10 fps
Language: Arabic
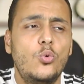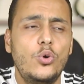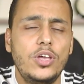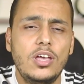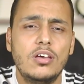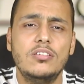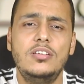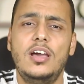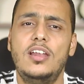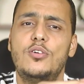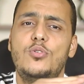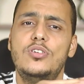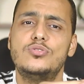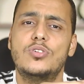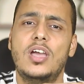ويقضي على
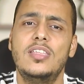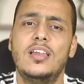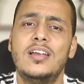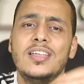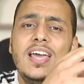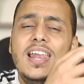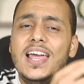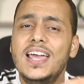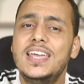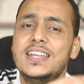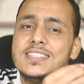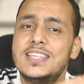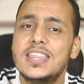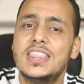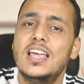كل سكان الارض لكن
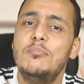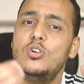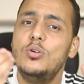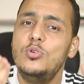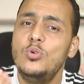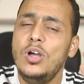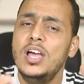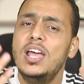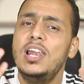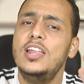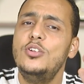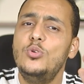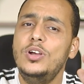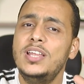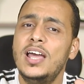استثنى منهم نوح لأن
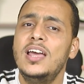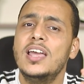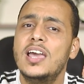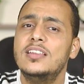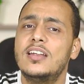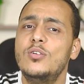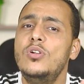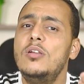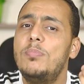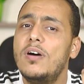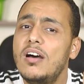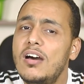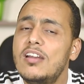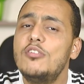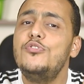نوح ده كان رجل
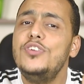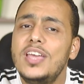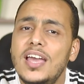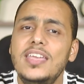بار في